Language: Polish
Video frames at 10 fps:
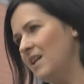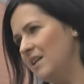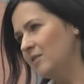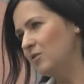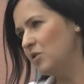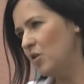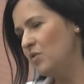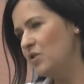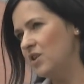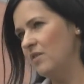Jak to
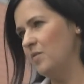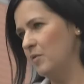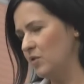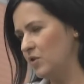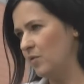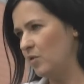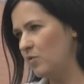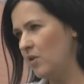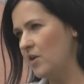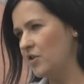zrobić? Trzeba wypełnić
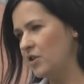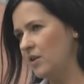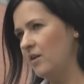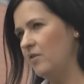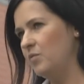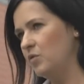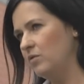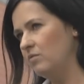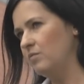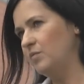formularz e,
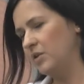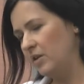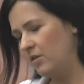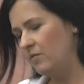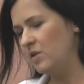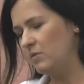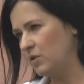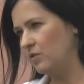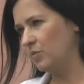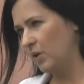e, i wysłać
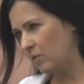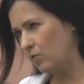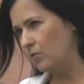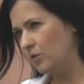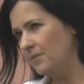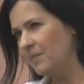go do Biura Kultury.